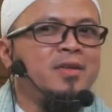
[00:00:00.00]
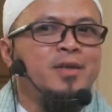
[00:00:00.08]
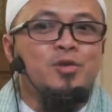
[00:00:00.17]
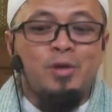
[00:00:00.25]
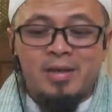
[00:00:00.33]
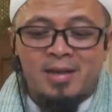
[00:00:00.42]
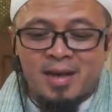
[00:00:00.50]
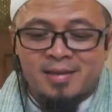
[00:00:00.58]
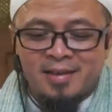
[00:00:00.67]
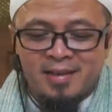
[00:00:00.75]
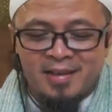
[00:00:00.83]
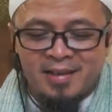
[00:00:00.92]
Sudah
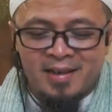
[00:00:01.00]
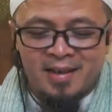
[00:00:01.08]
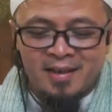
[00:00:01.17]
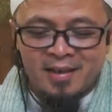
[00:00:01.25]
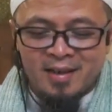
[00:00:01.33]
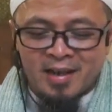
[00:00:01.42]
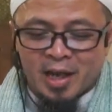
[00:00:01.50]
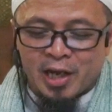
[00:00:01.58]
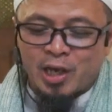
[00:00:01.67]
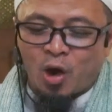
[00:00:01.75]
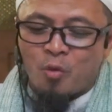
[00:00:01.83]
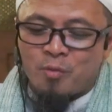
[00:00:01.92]
jelas ini, iya.
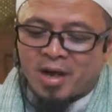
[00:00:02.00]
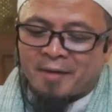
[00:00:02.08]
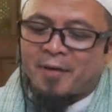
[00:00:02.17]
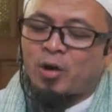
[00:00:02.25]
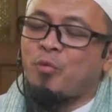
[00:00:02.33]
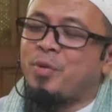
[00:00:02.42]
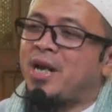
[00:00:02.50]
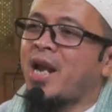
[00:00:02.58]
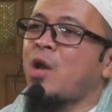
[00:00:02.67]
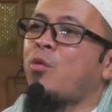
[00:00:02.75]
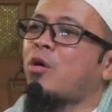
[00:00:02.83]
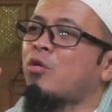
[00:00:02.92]
Innahum kafaru
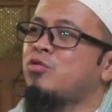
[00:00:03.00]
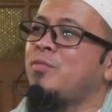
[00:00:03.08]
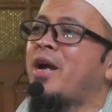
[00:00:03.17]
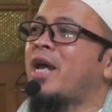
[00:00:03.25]
billahi wa rasul.